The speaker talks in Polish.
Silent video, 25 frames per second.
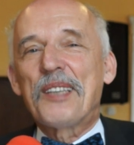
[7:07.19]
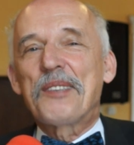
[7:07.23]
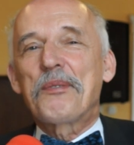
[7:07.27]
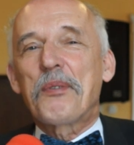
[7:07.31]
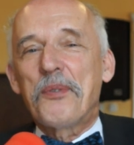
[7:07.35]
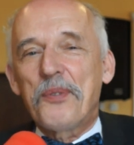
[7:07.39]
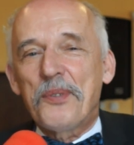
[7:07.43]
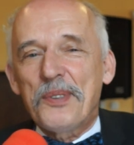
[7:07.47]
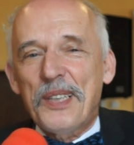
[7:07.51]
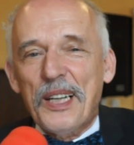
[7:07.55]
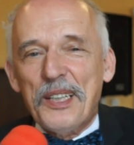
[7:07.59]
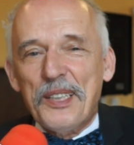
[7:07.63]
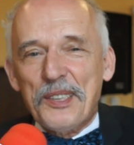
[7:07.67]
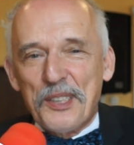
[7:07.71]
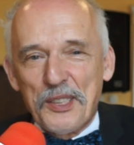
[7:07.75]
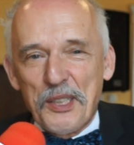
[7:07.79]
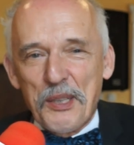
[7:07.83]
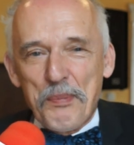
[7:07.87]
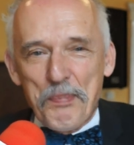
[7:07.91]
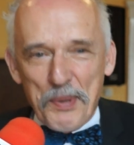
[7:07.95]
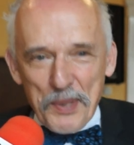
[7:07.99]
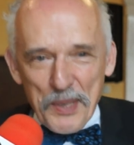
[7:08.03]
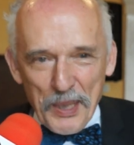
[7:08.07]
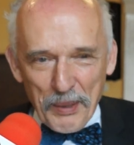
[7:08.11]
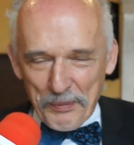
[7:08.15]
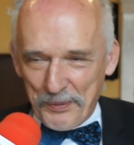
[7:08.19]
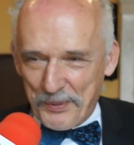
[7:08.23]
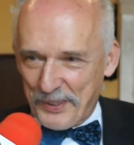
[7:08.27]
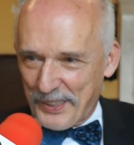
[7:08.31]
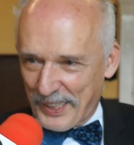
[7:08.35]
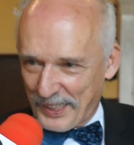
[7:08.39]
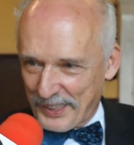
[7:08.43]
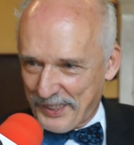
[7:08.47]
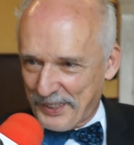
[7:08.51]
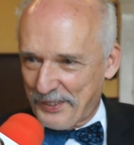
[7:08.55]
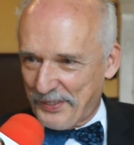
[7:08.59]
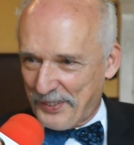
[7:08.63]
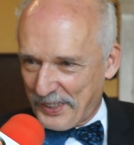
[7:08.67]
ja sobie udaję, że nie pijam
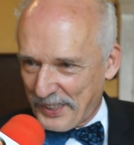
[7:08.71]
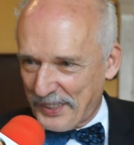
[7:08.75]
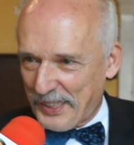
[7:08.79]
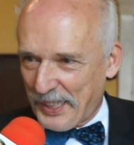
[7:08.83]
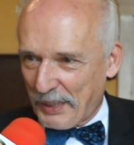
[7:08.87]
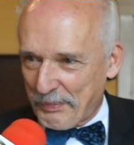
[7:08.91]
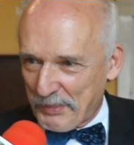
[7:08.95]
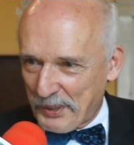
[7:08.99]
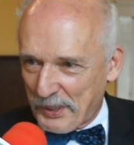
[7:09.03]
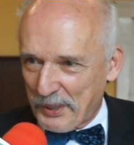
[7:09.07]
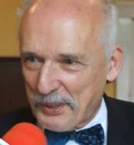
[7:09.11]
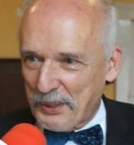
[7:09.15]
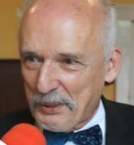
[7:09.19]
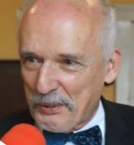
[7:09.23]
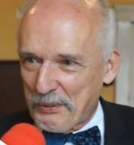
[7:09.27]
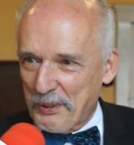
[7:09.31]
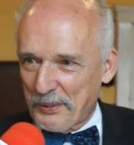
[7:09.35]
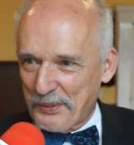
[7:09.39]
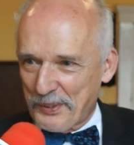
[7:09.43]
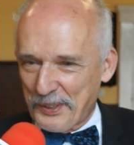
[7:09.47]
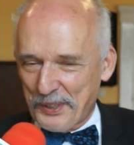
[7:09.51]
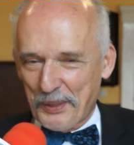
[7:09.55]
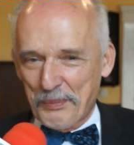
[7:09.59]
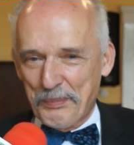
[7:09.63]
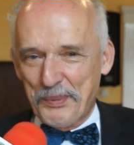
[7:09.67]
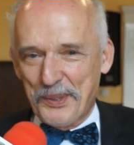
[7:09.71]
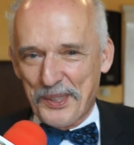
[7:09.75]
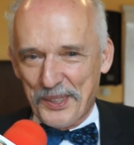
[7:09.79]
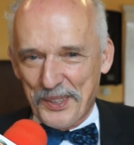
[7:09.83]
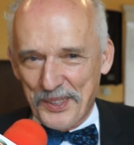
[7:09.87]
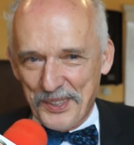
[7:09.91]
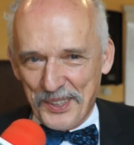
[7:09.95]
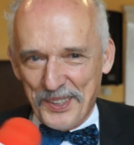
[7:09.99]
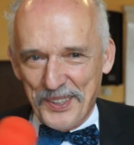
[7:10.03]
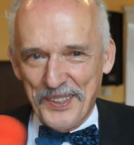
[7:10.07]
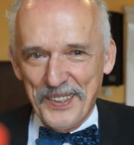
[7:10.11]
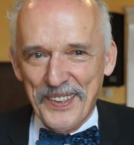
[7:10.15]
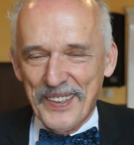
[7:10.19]
wina z gwintami, to do głowy nie
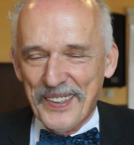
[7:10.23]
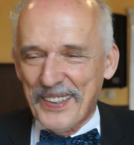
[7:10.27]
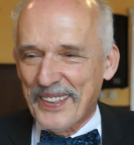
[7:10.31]
przyjdzie.